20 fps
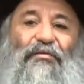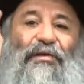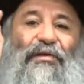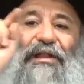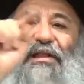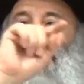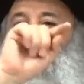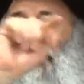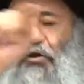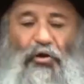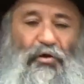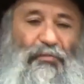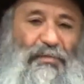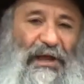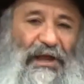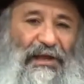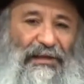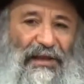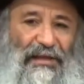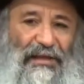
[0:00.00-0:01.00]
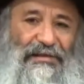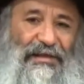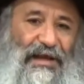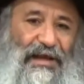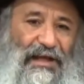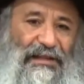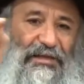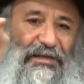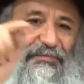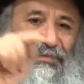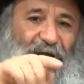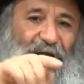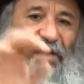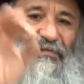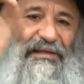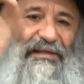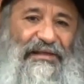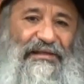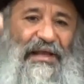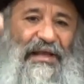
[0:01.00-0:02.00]
la valeur numérique Adash Be'ahab
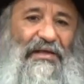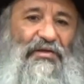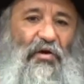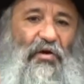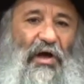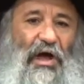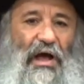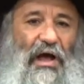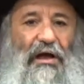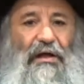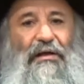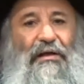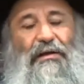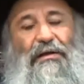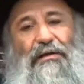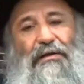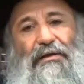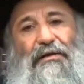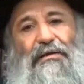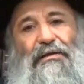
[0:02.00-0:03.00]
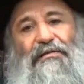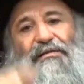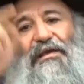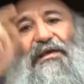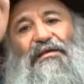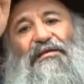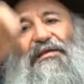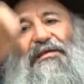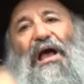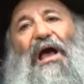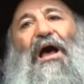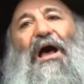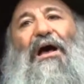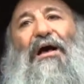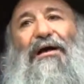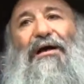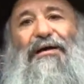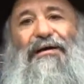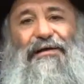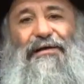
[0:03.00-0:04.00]
c'est 501. C'est
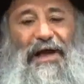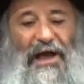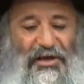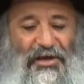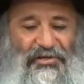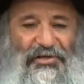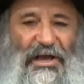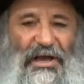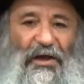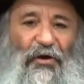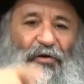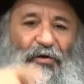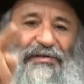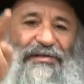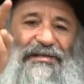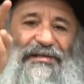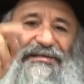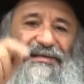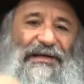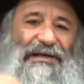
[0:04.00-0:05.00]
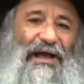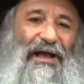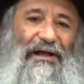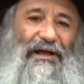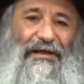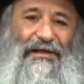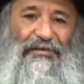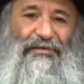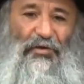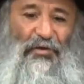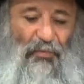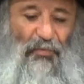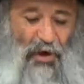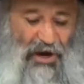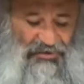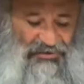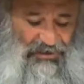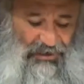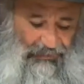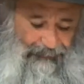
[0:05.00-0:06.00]
ça, Asher Hotsetira, c'est le mot
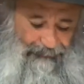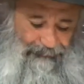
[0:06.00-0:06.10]
Asher.